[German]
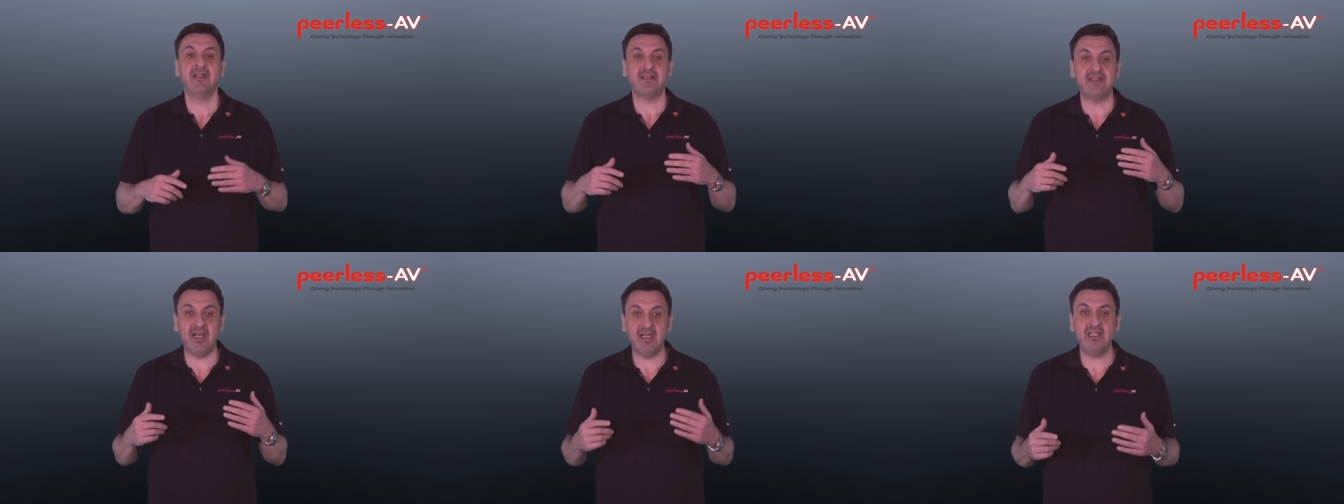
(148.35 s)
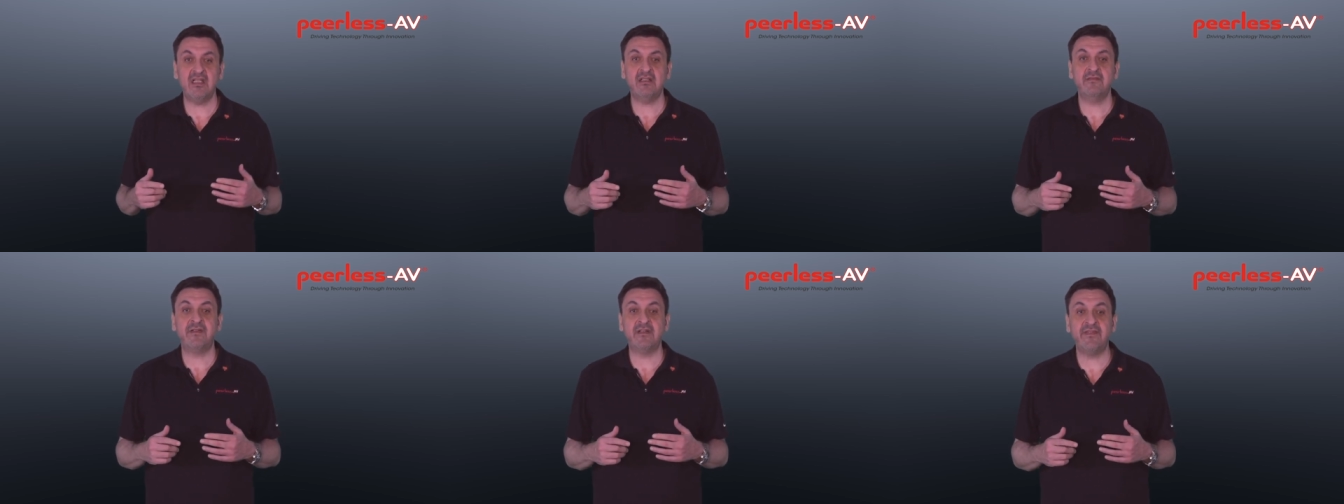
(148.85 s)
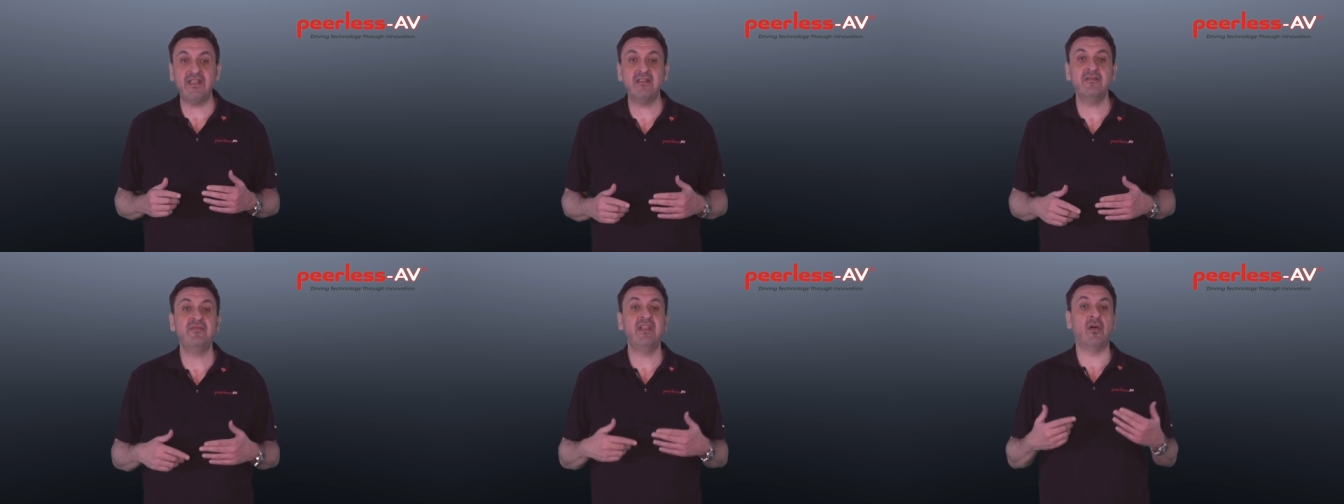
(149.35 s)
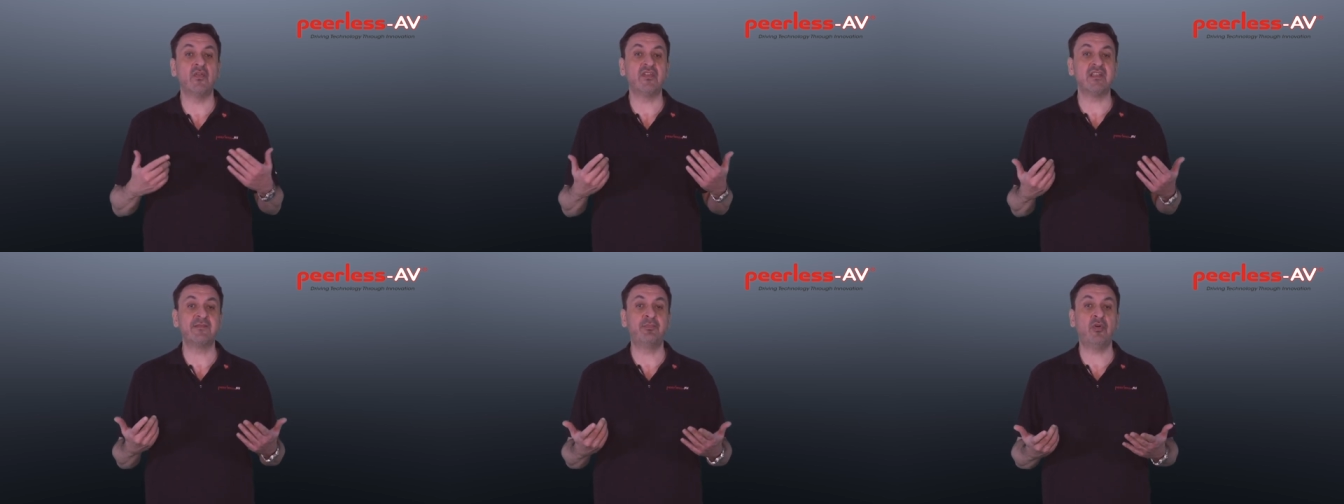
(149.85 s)
Daher verwenden wir aus
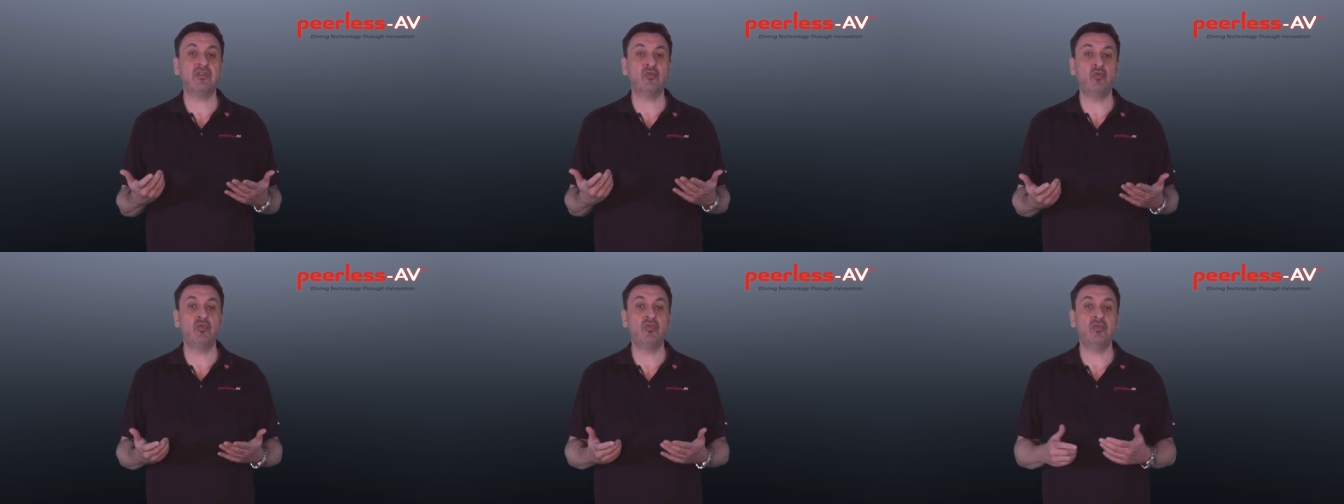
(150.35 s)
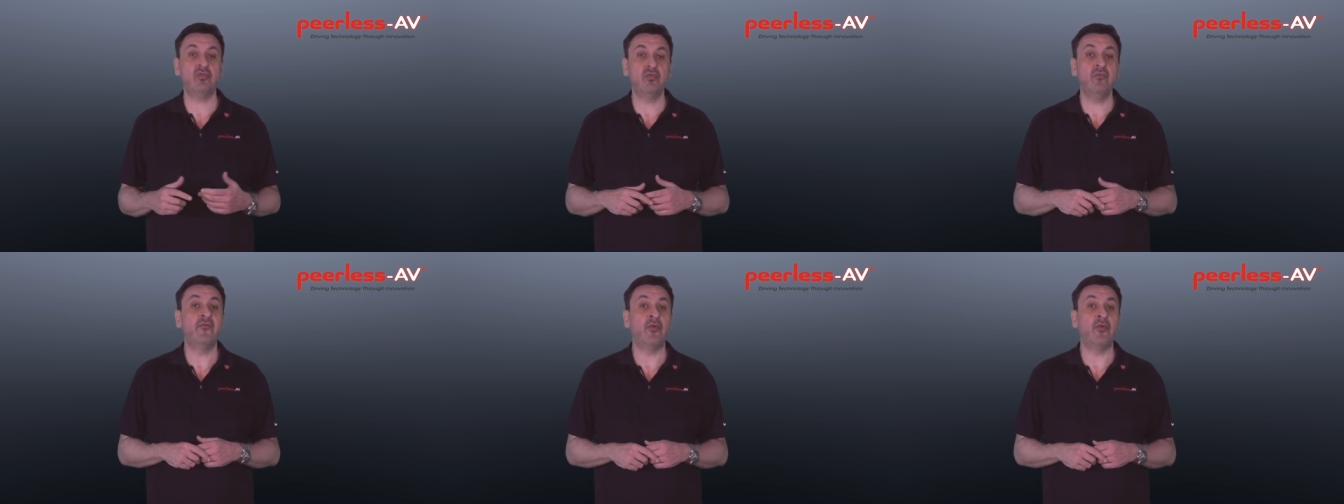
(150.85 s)
Transportgründen